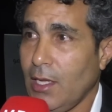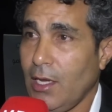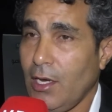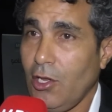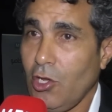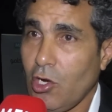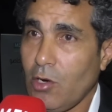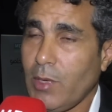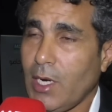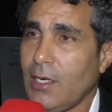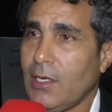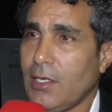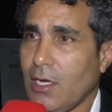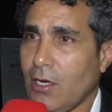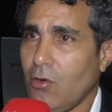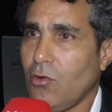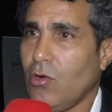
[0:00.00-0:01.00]
اليوم
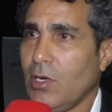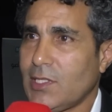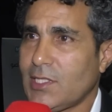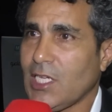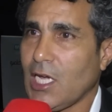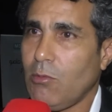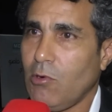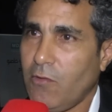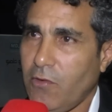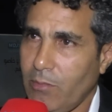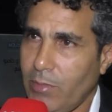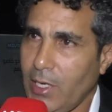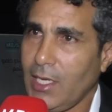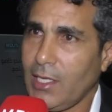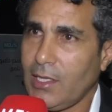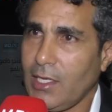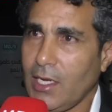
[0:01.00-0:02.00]
غندخلوا غنستقبلوا في
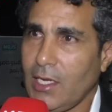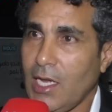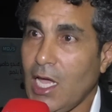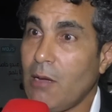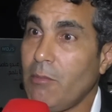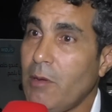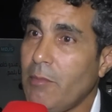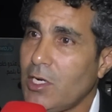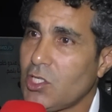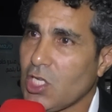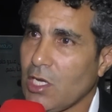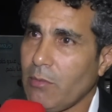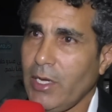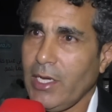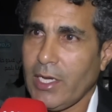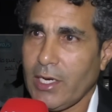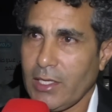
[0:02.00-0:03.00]
البلاد ديالنا امام
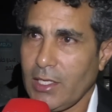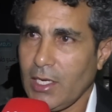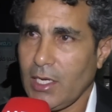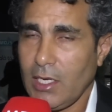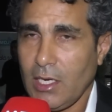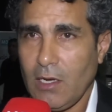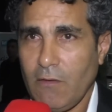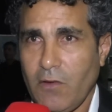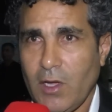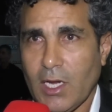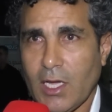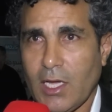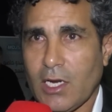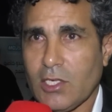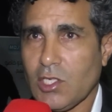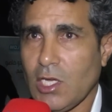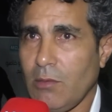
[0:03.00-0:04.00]
الجماهير ديالنا فريق
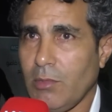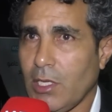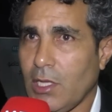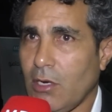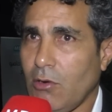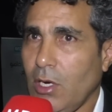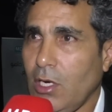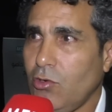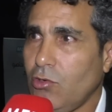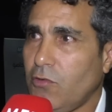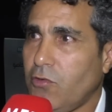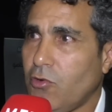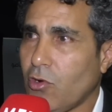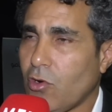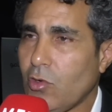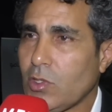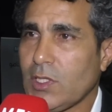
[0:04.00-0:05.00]
الرجاء البيضاوي عنده
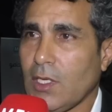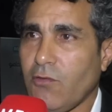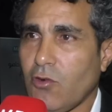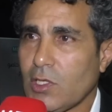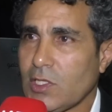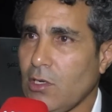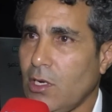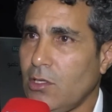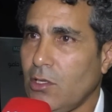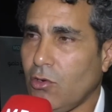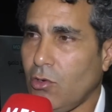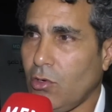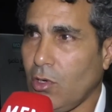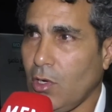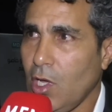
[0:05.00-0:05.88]
فرص فرصه عنده